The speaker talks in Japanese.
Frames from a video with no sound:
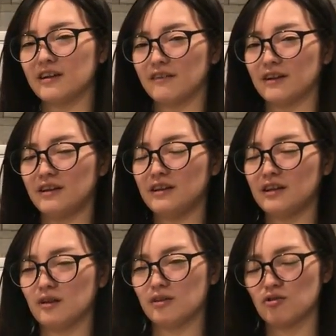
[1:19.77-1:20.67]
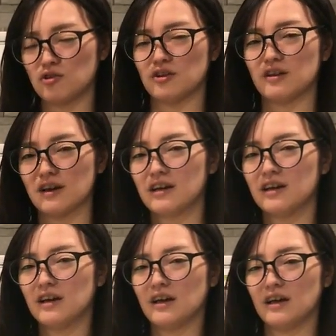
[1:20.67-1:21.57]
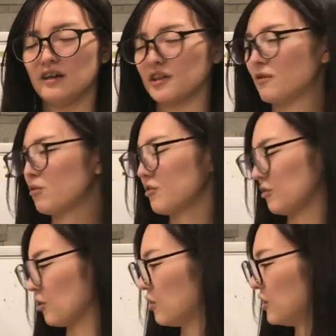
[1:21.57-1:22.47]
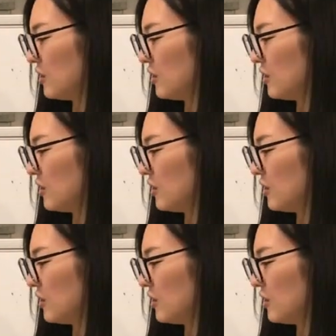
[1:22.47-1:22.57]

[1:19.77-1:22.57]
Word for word: 何まで一気にじゅうじにね、えー、閉鎖をすると